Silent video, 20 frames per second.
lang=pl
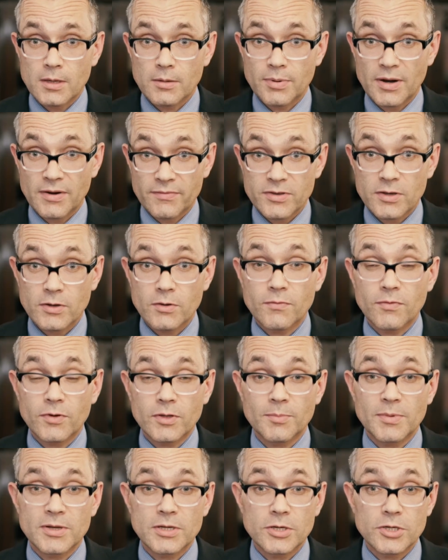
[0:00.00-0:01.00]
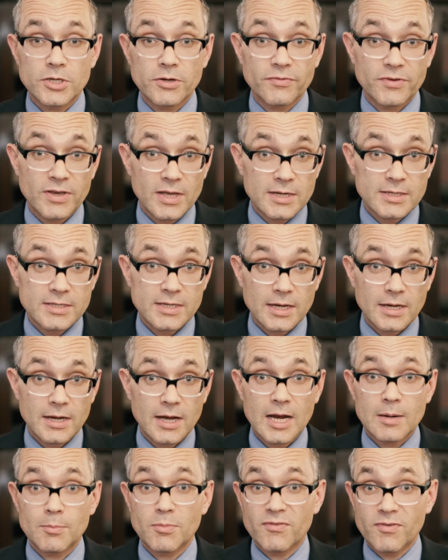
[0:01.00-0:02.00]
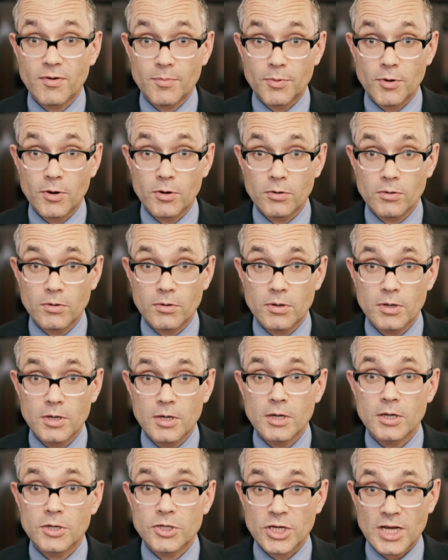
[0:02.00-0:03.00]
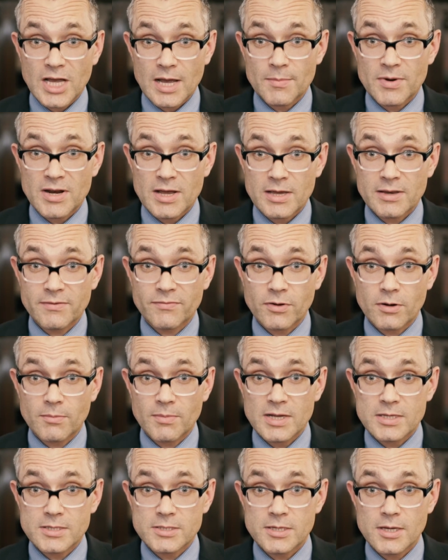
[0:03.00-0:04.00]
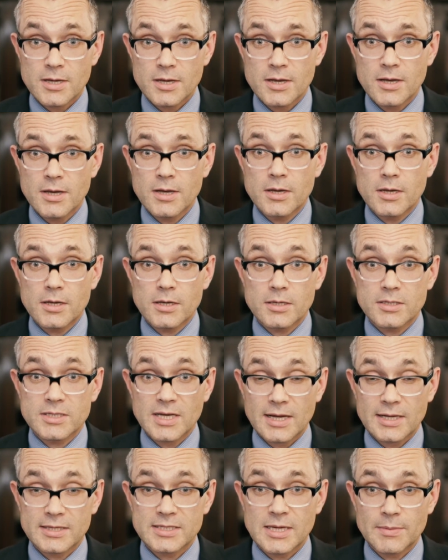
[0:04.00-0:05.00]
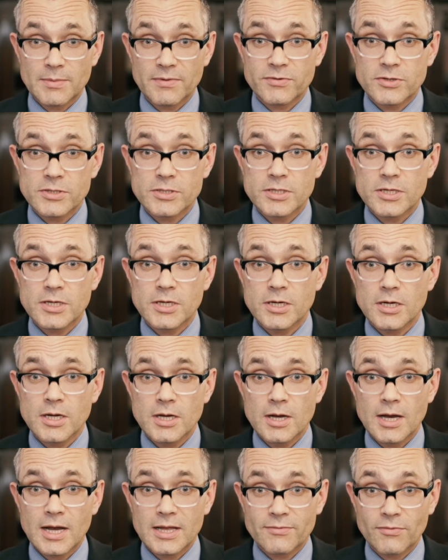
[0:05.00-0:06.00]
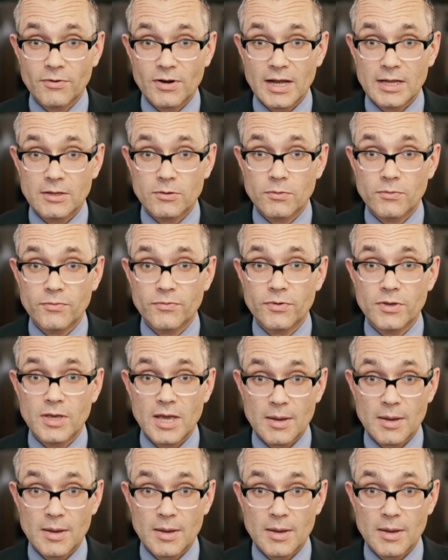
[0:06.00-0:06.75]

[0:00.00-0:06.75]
Prawników odbędzie się w Kielcach albo w Opolu. Czekamy na informacje i zachęcamy wszystkich adwokatów